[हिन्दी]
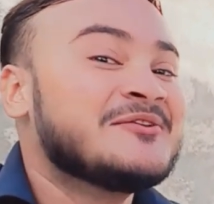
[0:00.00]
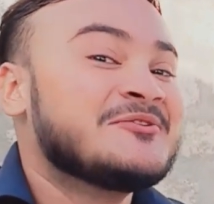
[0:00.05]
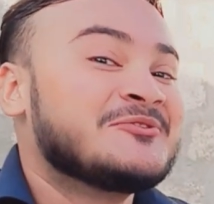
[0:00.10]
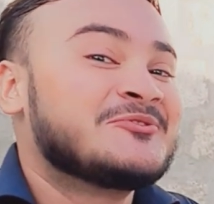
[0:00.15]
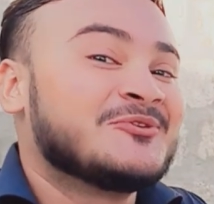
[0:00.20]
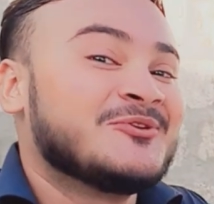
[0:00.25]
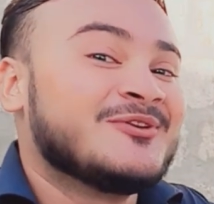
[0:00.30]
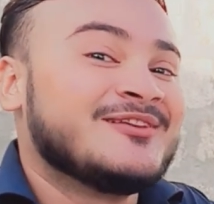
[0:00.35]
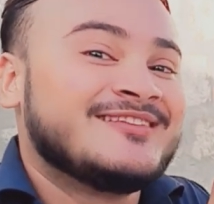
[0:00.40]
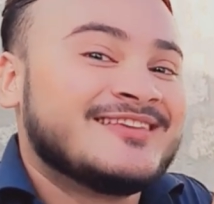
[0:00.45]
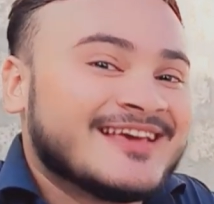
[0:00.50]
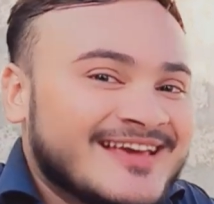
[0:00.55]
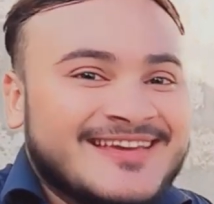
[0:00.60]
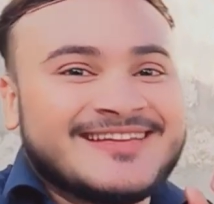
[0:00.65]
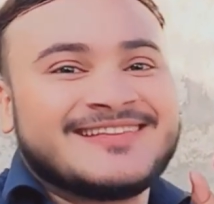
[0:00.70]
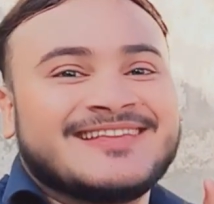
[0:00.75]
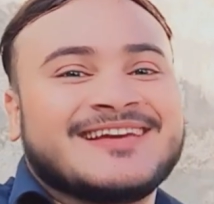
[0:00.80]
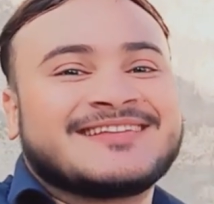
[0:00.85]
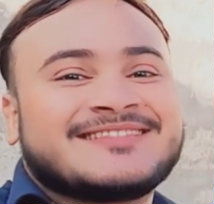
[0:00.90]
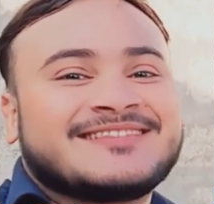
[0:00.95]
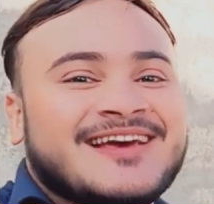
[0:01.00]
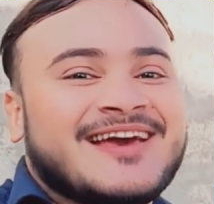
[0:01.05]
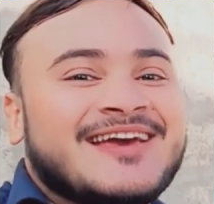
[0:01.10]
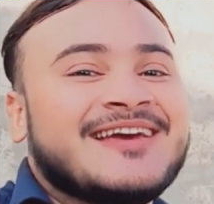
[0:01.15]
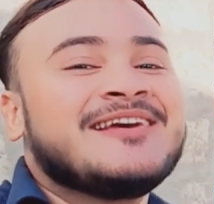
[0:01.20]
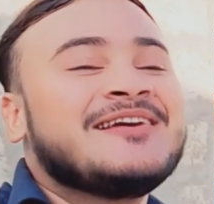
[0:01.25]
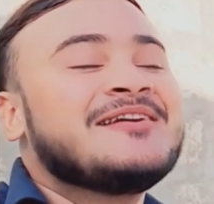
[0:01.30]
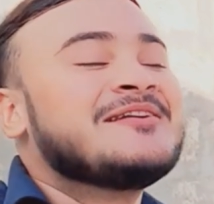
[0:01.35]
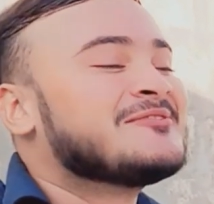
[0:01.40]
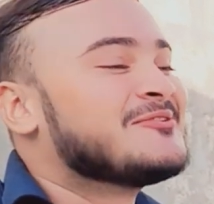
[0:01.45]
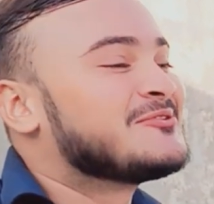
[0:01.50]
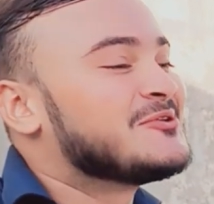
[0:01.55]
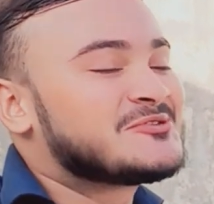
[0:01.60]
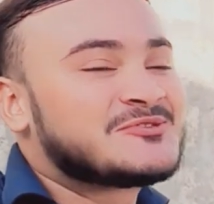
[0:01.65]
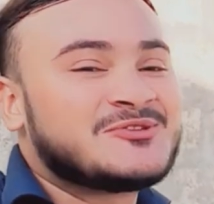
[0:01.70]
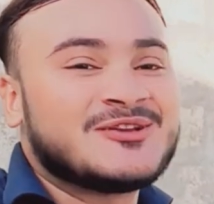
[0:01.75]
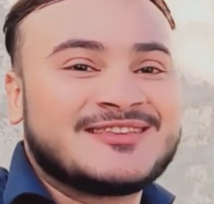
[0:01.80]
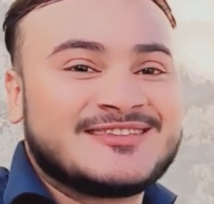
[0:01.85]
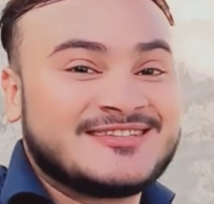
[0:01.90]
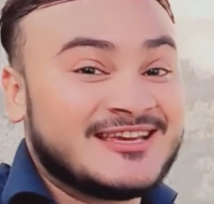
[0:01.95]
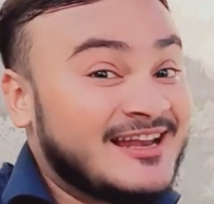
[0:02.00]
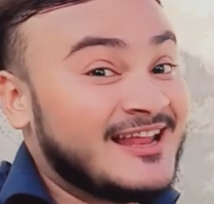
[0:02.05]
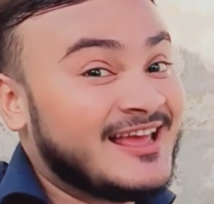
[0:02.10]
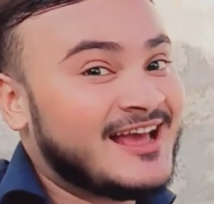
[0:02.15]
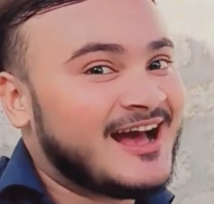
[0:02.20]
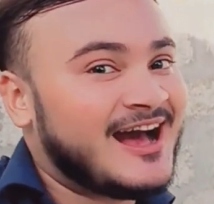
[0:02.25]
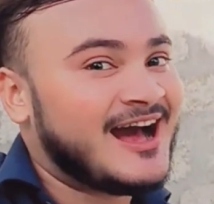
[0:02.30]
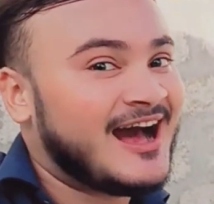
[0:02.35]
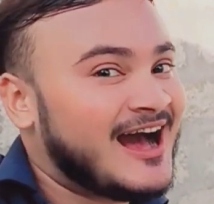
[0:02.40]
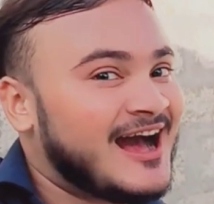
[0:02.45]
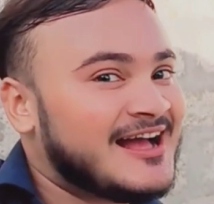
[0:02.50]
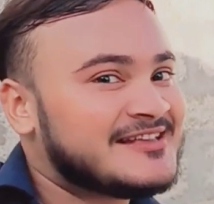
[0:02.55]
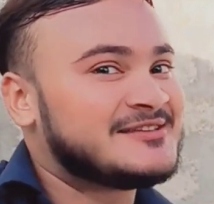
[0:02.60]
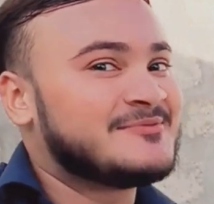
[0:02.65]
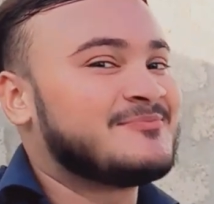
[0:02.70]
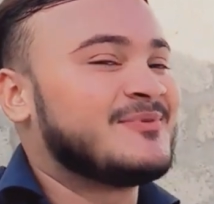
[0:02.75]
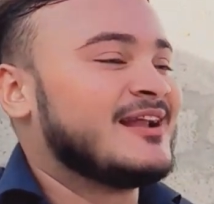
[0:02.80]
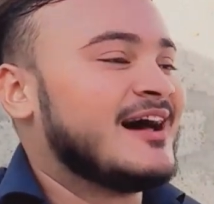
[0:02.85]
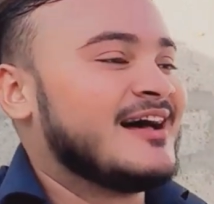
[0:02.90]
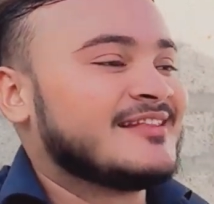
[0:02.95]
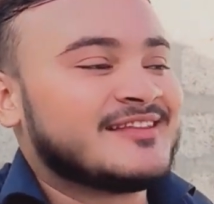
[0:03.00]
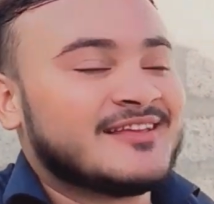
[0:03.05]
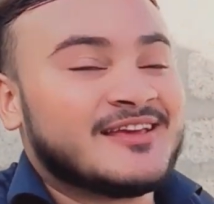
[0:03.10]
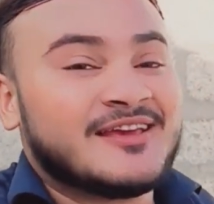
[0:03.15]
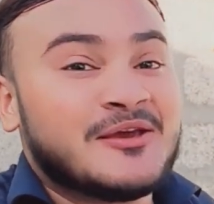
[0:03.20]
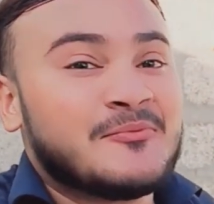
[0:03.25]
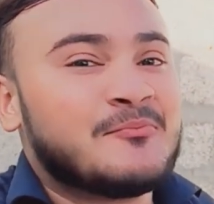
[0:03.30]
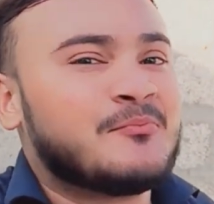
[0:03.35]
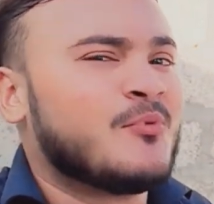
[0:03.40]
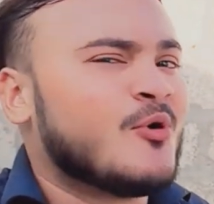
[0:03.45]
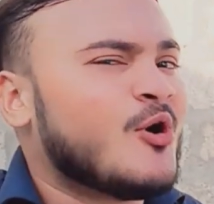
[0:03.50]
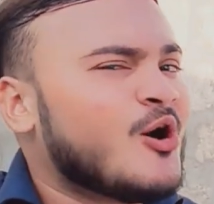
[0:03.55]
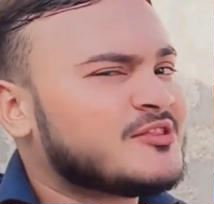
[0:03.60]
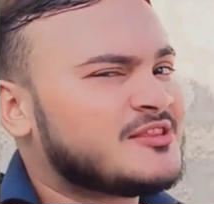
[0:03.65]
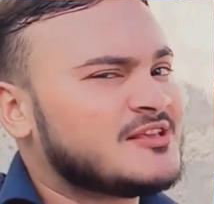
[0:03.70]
तो यही देखता है तो दोस्तों चले आज हम बनाते हैं बहुत ही